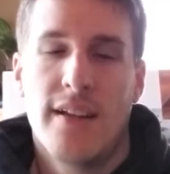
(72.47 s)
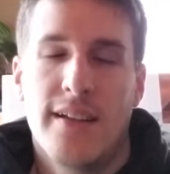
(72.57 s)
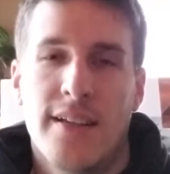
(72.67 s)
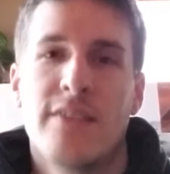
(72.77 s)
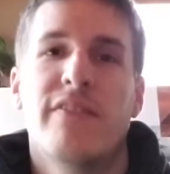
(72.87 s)

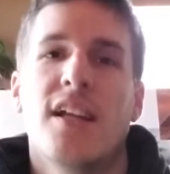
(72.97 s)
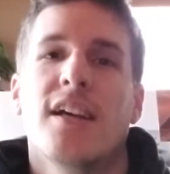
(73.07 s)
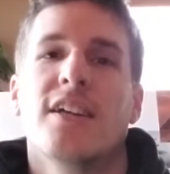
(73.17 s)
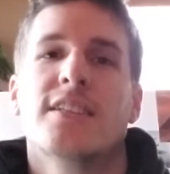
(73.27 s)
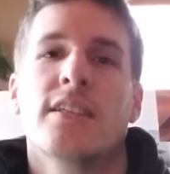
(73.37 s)
les nouvelles
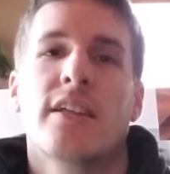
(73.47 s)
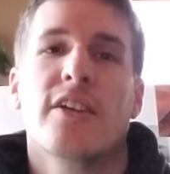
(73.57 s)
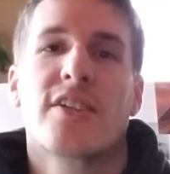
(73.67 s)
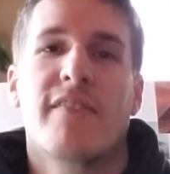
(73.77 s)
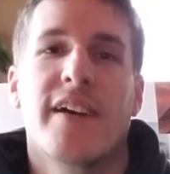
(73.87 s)
érotiques
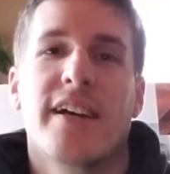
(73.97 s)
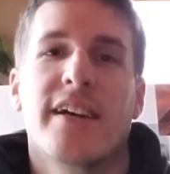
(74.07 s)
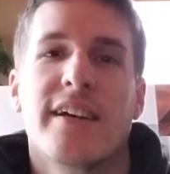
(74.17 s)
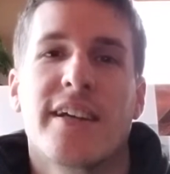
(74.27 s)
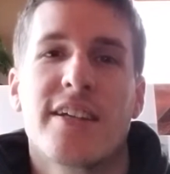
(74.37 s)
que
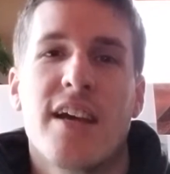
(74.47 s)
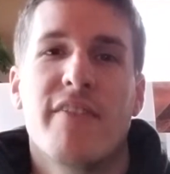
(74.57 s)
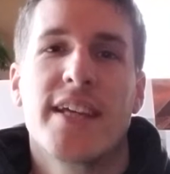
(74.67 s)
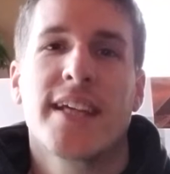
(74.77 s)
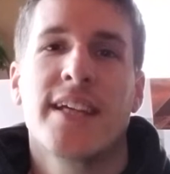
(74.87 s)
j'avais, que
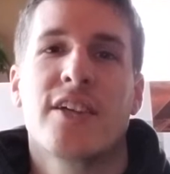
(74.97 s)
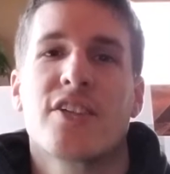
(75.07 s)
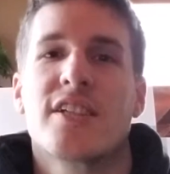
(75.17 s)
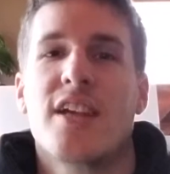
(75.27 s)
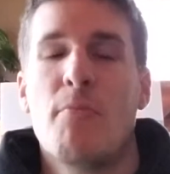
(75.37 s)
j'avais écrites, que
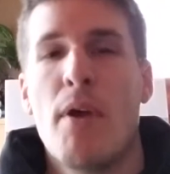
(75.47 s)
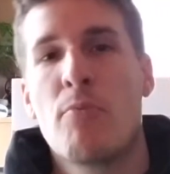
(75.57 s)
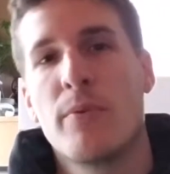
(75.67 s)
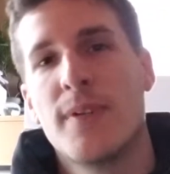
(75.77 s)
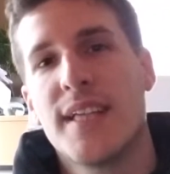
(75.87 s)
j'ai jamais
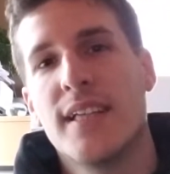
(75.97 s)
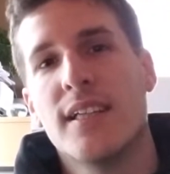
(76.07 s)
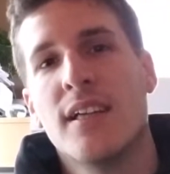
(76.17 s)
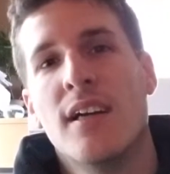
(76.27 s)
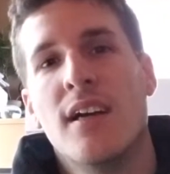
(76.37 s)

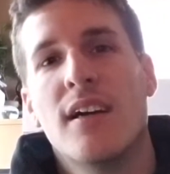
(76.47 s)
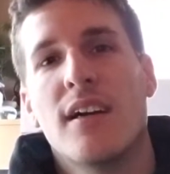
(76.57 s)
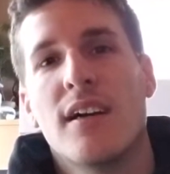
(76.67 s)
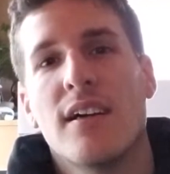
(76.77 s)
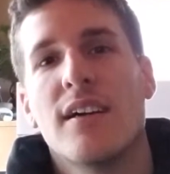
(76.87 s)
publiées,
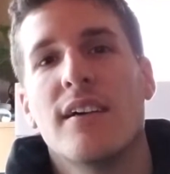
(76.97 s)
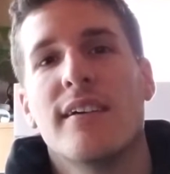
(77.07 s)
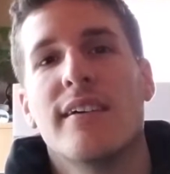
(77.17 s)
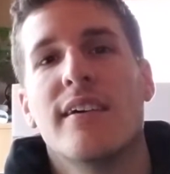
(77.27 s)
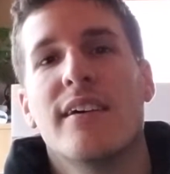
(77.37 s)

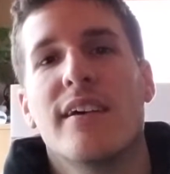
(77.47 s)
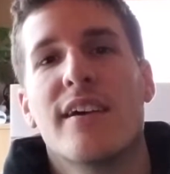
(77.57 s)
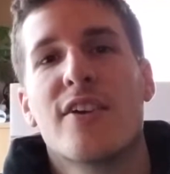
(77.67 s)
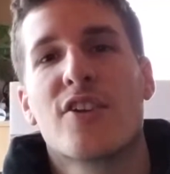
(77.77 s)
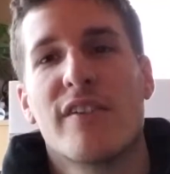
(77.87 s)

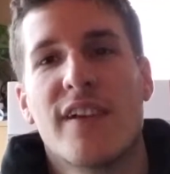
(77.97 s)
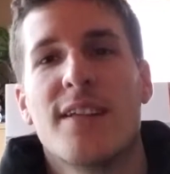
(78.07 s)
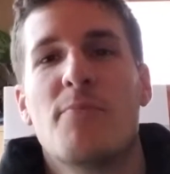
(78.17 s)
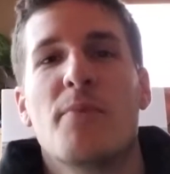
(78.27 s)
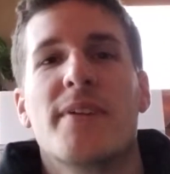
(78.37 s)
je vais
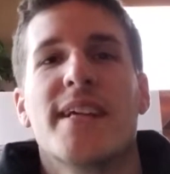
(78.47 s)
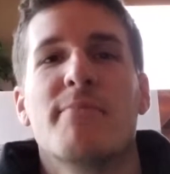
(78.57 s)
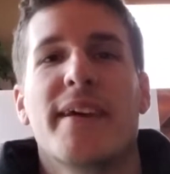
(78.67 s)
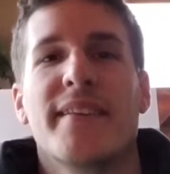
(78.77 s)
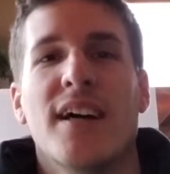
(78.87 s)
les publier
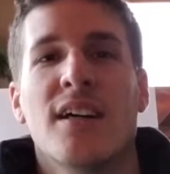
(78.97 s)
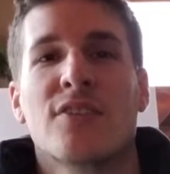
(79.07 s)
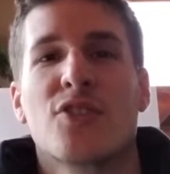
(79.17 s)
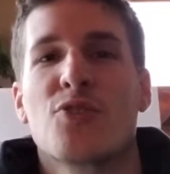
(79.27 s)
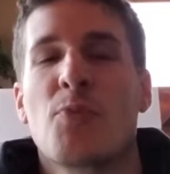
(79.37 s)

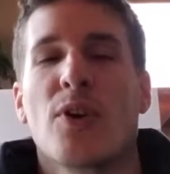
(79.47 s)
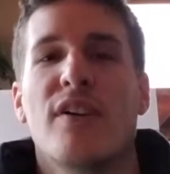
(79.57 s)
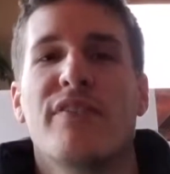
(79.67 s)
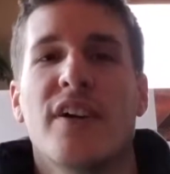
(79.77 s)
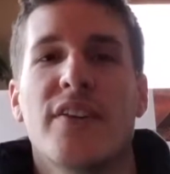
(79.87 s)
maintenant juste pour
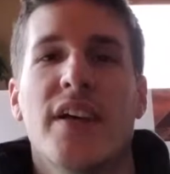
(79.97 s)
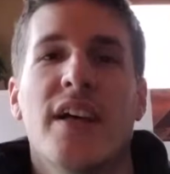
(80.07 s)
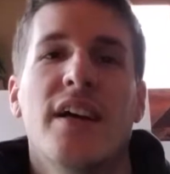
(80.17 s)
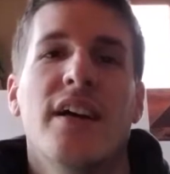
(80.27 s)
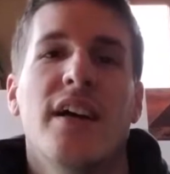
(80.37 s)
le fun.
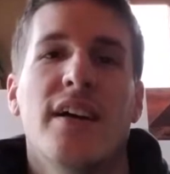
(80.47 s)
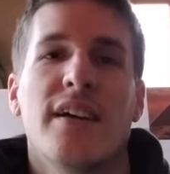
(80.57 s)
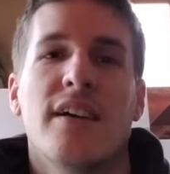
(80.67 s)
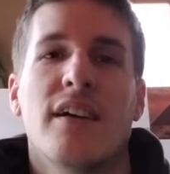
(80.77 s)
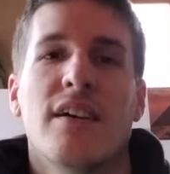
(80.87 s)
Ils
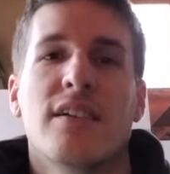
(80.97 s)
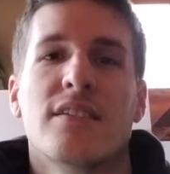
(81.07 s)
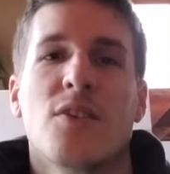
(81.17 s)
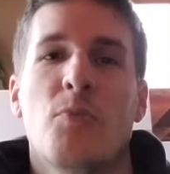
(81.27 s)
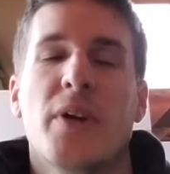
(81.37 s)
euh,
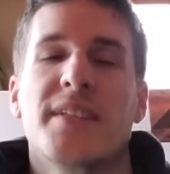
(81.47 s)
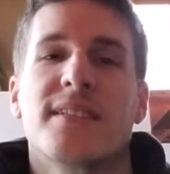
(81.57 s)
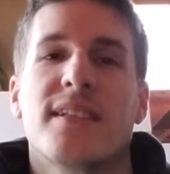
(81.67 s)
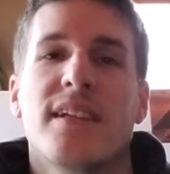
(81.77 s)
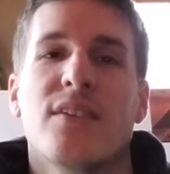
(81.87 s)
ils sont pas
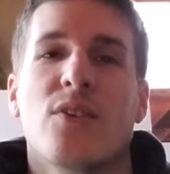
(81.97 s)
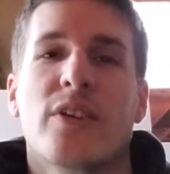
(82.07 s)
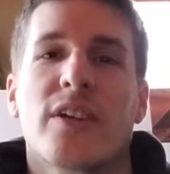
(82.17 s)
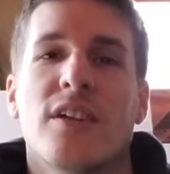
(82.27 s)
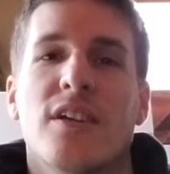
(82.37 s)
édités,
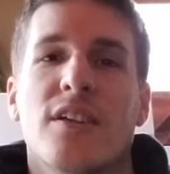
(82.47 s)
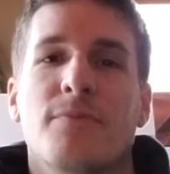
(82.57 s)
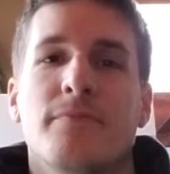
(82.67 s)
donc euh,